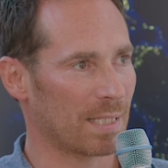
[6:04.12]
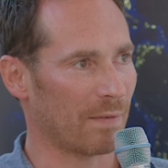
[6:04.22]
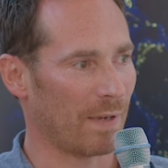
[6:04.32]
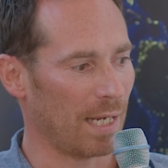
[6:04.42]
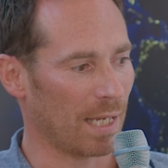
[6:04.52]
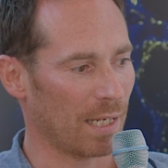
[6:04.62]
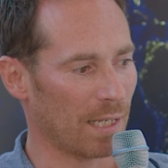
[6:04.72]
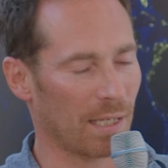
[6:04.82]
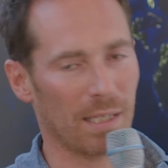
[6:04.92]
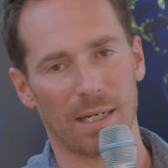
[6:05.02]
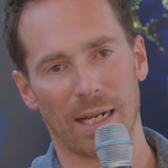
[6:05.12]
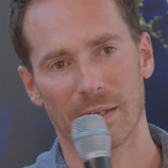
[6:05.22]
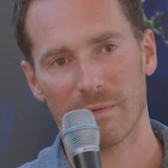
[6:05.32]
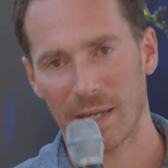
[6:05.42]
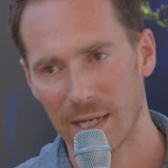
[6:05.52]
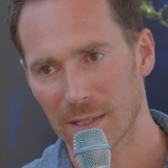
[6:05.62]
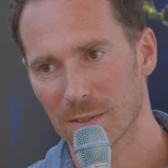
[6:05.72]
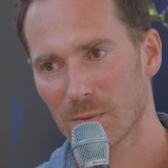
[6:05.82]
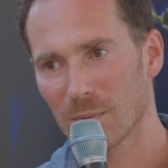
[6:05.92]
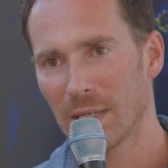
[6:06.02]
sehr wenig Energie, tragen wenig
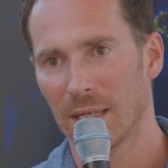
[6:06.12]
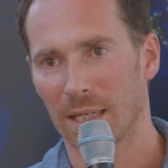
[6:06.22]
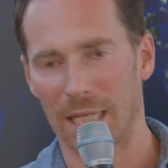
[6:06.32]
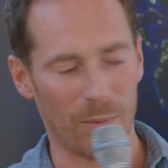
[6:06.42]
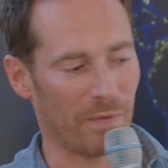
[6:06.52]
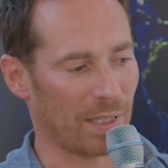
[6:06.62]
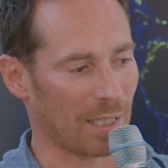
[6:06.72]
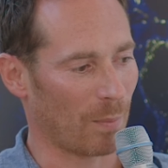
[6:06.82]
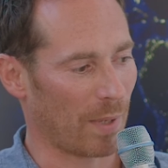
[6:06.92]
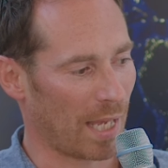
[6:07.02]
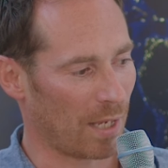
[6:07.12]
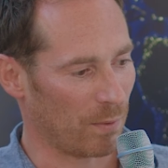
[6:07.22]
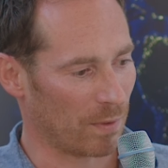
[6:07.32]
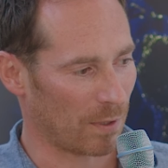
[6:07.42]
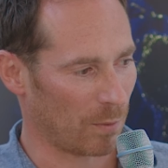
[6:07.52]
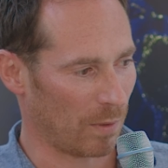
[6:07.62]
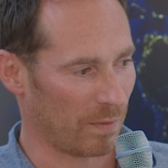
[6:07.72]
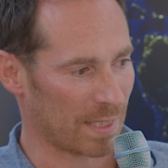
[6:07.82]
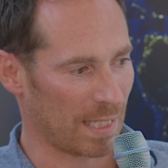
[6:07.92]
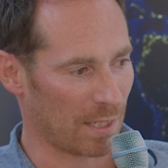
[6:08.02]
zum Klimawandel bei und haben
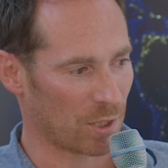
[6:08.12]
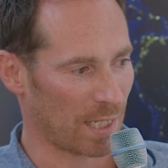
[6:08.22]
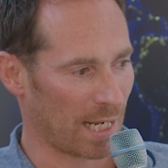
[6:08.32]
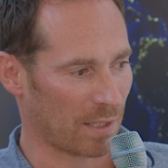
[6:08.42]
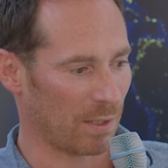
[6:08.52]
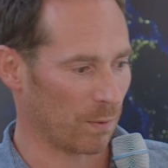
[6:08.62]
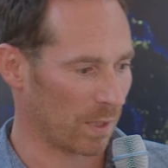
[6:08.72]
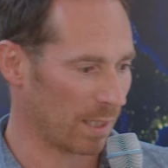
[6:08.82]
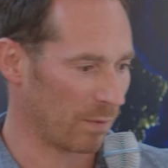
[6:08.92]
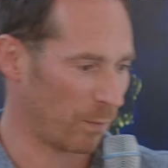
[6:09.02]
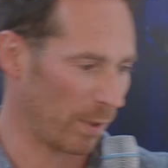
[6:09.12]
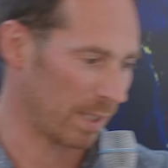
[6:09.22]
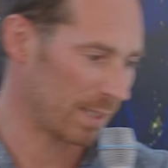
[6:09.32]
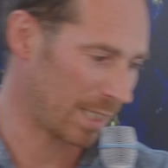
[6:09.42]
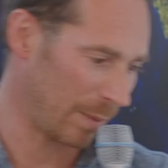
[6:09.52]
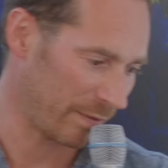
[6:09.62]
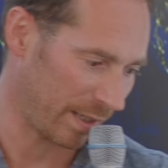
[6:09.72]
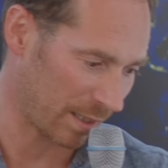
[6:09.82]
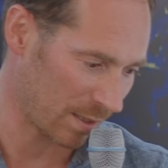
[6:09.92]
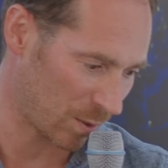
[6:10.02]
aber sehr stark unter den Folgen des
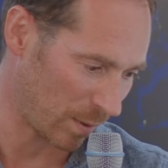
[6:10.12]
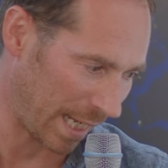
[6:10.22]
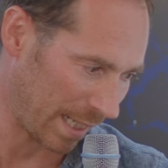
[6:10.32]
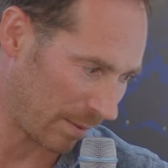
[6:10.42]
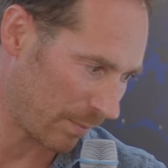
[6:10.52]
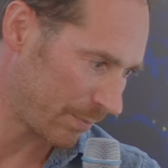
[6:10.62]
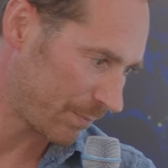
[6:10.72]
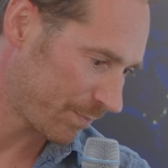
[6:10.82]
Klimawandels zu leiden.